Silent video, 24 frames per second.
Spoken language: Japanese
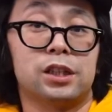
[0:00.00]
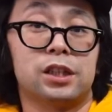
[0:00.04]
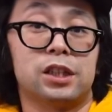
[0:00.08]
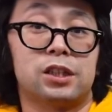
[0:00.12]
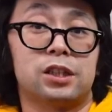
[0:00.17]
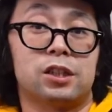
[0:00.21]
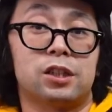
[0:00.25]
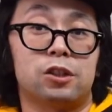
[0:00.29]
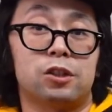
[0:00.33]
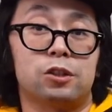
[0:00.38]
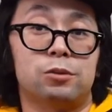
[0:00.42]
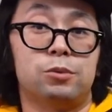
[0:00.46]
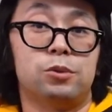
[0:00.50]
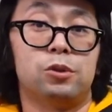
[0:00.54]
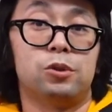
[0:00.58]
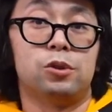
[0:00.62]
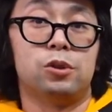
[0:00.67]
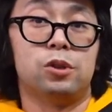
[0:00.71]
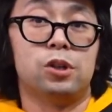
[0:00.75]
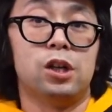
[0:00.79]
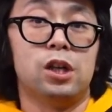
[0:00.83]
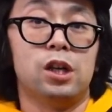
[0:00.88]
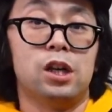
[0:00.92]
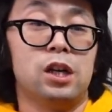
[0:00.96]
んですけれど
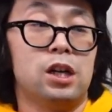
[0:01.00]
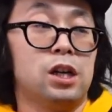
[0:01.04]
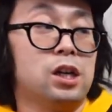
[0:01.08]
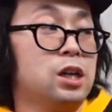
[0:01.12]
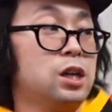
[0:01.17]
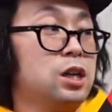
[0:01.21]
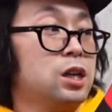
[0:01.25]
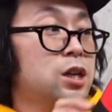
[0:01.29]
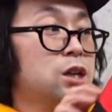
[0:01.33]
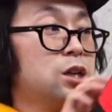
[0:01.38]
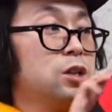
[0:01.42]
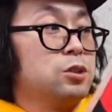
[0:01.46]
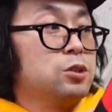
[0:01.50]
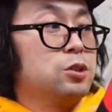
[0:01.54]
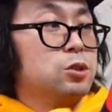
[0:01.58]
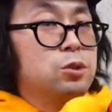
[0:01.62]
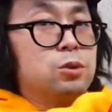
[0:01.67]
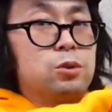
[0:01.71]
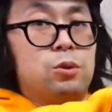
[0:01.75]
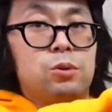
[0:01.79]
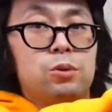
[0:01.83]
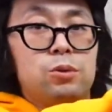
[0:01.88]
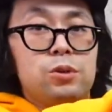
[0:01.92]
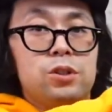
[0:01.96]
も、ちょっと
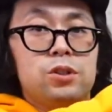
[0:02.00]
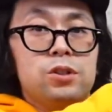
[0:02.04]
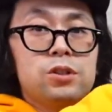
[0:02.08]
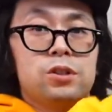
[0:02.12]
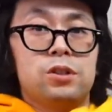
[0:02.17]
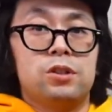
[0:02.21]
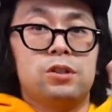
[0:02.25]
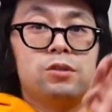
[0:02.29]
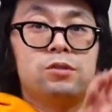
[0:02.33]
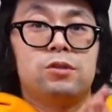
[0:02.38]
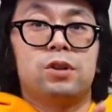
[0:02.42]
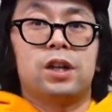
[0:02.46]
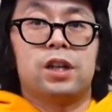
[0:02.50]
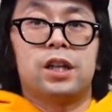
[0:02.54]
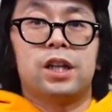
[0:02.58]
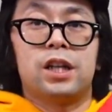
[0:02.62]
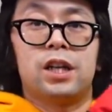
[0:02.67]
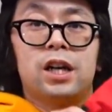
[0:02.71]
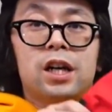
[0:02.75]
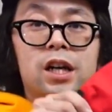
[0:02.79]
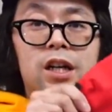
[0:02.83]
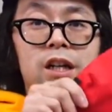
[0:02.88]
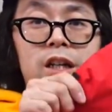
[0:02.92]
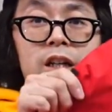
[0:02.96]
購入するのがね、なか